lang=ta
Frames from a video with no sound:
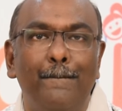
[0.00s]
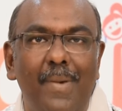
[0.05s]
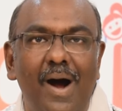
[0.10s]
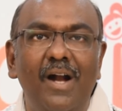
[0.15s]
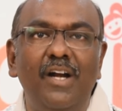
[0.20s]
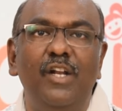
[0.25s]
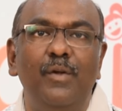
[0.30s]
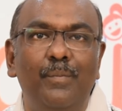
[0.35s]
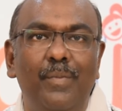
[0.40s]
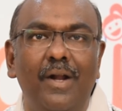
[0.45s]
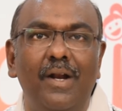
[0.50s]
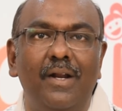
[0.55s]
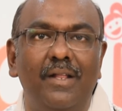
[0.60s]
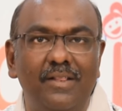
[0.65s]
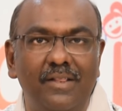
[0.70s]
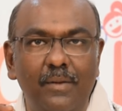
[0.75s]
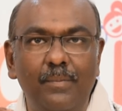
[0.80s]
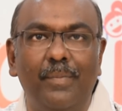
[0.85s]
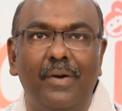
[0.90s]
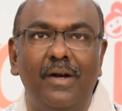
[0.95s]

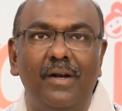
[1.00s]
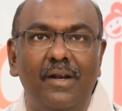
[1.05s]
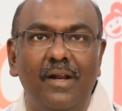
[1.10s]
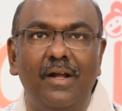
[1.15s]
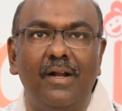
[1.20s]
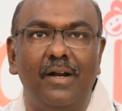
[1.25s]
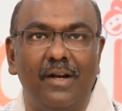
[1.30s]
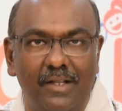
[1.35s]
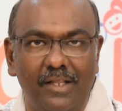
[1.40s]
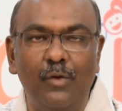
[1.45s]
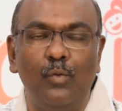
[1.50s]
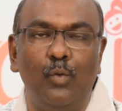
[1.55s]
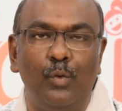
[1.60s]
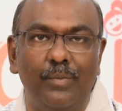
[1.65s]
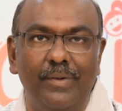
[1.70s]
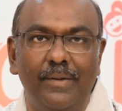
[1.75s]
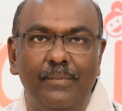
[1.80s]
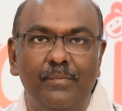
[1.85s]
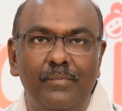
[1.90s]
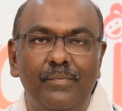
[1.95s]
மாட்டுப்பால்லேருந்து பண்ணுறாங்கன்றதான்
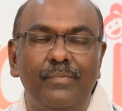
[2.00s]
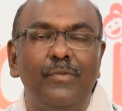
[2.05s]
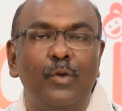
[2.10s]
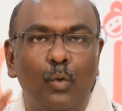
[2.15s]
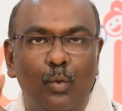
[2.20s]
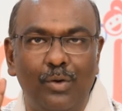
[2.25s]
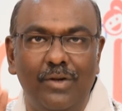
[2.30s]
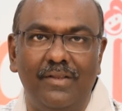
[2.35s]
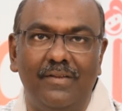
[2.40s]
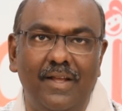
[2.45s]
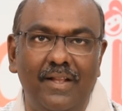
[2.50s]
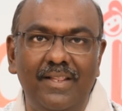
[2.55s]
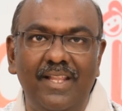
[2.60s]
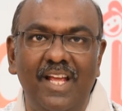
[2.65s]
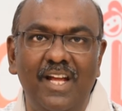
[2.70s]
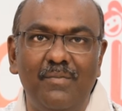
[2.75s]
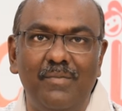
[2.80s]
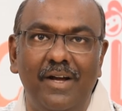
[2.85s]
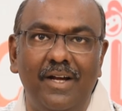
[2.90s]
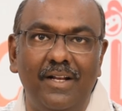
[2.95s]
உண்மை உங்களுக்கு
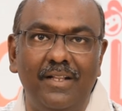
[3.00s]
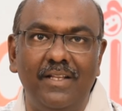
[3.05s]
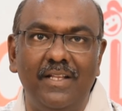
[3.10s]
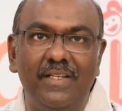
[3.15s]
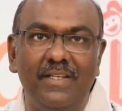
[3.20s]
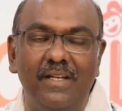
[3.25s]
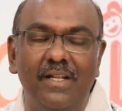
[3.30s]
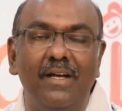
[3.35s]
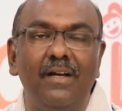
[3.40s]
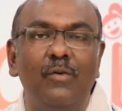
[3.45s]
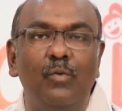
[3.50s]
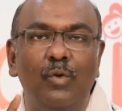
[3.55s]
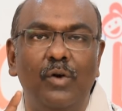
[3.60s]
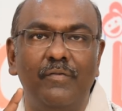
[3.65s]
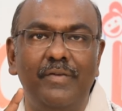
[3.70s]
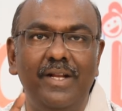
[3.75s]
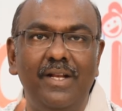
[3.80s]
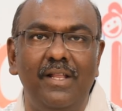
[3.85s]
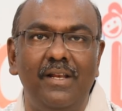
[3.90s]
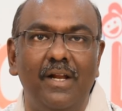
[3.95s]
சந்தேகமாக இருந்துச்சுன்னா
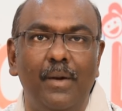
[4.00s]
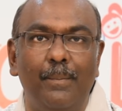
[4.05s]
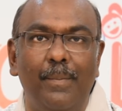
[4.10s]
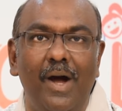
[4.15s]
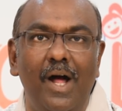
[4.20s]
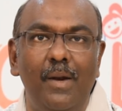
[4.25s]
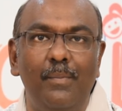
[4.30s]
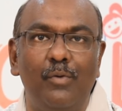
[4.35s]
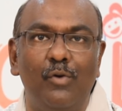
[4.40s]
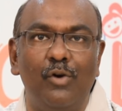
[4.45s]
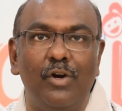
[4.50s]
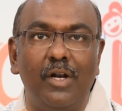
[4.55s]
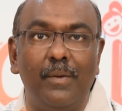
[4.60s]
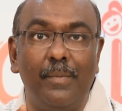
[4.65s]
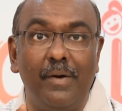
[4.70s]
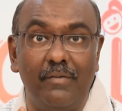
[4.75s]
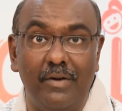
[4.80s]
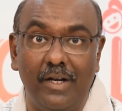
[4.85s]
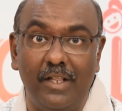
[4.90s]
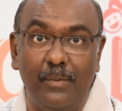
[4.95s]
உங்கள் வீட்டில் இருக்க பால் பவுடர்
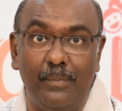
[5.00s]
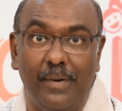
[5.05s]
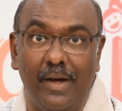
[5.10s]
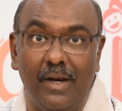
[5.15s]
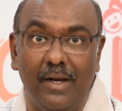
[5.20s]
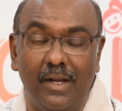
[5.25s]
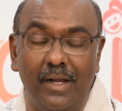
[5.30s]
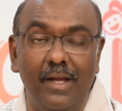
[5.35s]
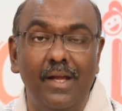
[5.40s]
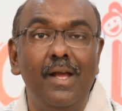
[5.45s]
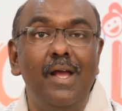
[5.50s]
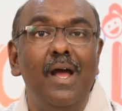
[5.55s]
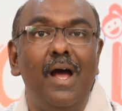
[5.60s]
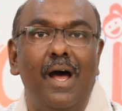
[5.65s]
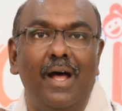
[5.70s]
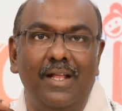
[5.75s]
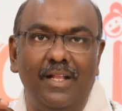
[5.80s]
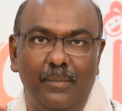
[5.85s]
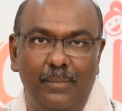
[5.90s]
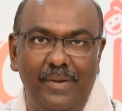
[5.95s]
டப்பாவை எடுத்து பாருங்கள்
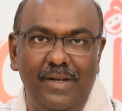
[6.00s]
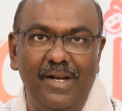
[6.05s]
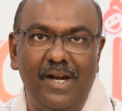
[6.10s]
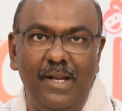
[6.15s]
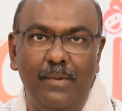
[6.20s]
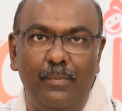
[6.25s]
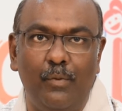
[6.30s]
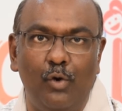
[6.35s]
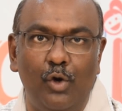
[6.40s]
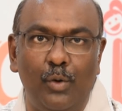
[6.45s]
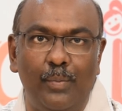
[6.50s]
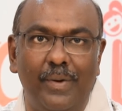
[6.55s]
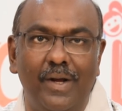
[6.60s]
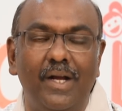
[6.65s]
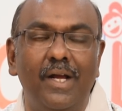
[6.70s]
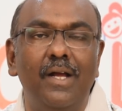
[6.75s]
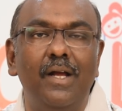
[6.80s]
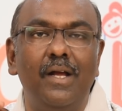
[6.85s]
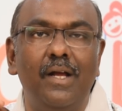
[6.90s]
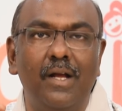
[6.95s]
அதுக்கு பின்னாடி
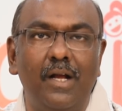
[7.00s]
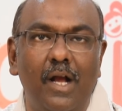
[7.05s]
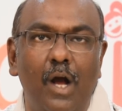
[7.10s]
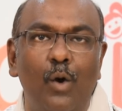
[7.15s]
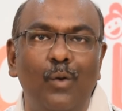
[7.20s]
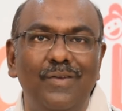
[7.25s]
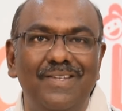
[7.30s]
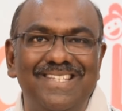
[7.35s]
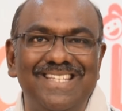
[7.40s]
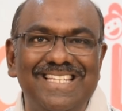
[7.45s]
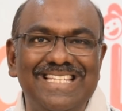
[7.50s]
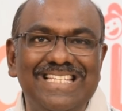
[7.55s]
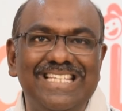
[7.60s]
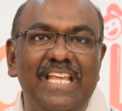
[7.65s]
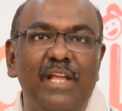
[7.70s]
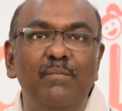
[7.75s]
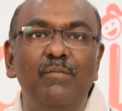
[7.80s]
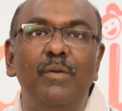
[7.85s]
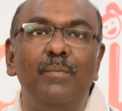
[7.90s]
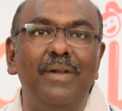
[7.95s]
போட்டிருப்பாங்க கவுஸ்
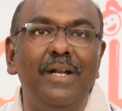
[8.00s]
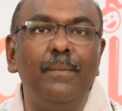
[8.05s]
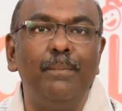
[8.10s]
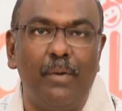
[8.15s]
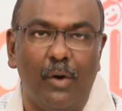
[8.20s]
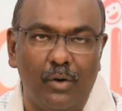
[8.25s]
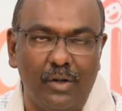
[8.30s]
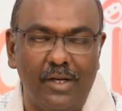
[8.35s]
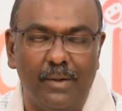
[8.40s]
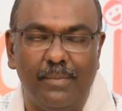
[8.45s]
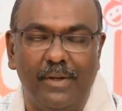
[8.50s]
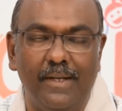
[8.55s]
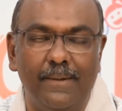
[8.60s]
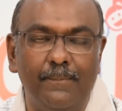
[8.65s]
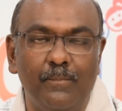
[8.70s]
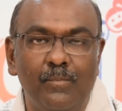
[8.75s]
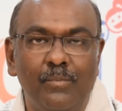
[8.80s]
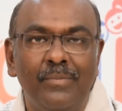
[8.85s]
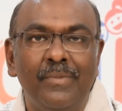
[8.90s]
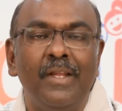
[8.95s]
ஸ்கிம்டு மில்க் பவுடர்
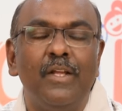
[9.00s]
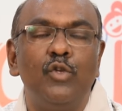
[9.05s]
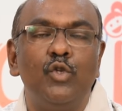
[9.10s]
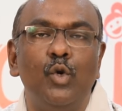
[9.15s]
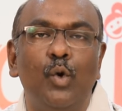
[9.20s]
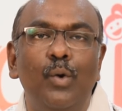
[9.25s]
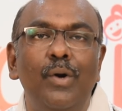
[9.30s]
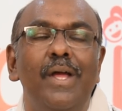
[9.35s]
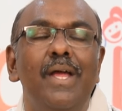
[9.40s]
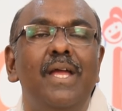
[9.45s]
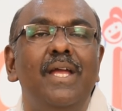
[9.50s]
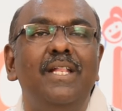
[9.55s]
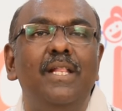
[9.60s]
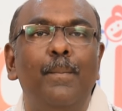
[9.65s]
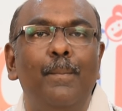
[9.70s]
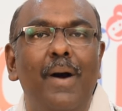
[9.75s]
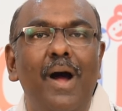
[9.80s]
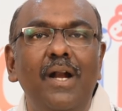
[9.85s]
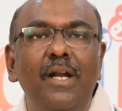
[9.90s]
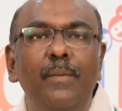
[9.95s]
அப்படின்னு ஸோ
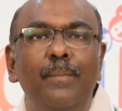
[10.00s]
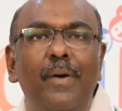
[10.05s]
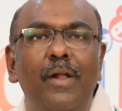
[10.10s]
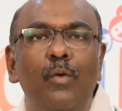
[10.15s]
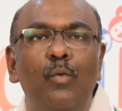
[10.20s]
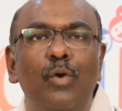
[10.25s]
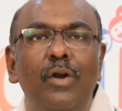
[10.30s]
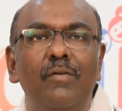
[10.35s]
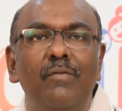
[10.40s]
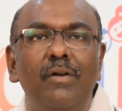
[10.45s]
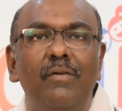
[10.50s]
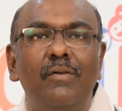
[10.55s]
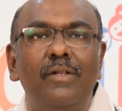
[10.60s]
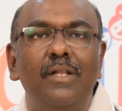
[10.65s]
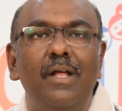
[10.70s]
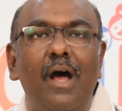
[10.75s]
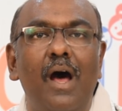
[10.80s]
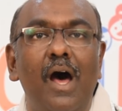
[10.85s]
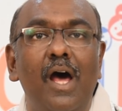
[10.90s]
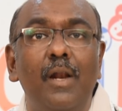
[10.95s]
இந்த மாட்டுப்பால் உணவில்
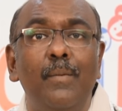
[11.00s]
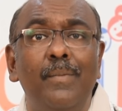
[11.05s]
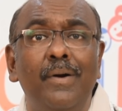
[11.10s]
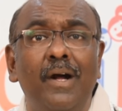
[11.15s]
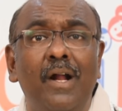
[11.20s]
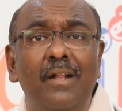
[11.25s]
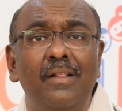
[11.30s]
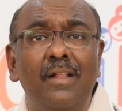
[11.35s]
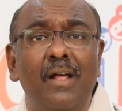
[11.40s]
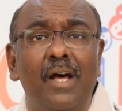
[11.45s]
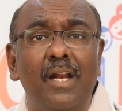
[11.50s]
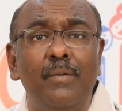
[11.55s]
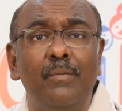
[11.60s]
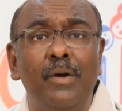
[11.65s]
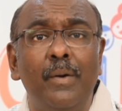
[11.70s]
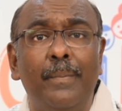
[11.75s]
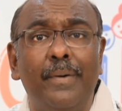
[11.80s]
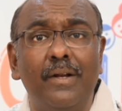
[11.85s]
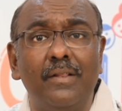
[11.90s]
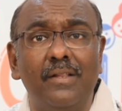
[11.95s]
வந்து ஆரம்ப காலத்தில்
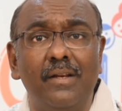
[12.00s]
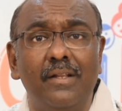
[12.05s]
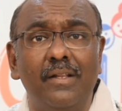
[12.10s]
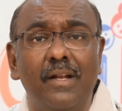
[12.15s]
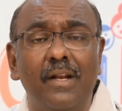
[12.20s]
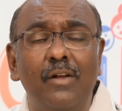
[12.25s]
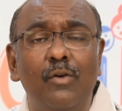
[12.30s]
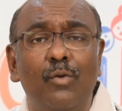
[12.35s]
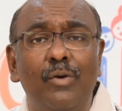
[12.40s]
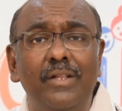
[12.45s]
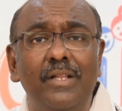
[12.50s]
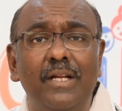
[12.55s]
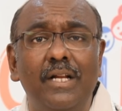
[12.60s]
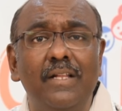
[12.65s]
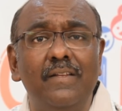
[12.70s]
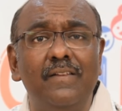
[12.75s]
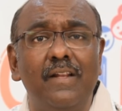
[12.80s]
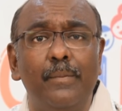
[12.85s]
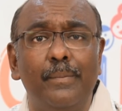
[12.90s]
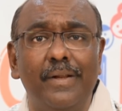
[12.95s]
அறிமுகப்படுத்துறதுனால
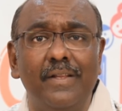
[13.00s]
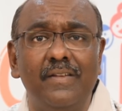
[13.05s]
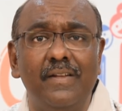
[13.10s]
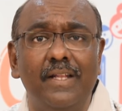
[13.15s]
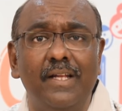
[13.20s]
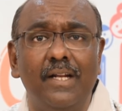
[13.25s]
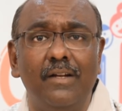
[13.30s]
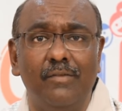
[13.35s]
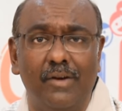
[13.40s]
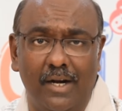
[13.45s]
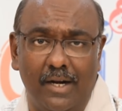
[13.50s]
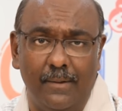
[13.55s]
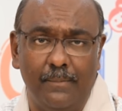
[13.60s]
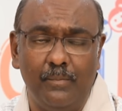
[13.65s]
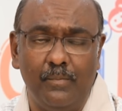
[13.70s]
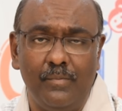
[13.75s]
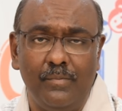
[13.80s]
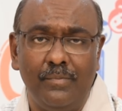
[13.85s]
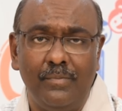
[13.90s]
குழந்தைங்களுக்கு சில பிரச்சனைகள் வரலாம்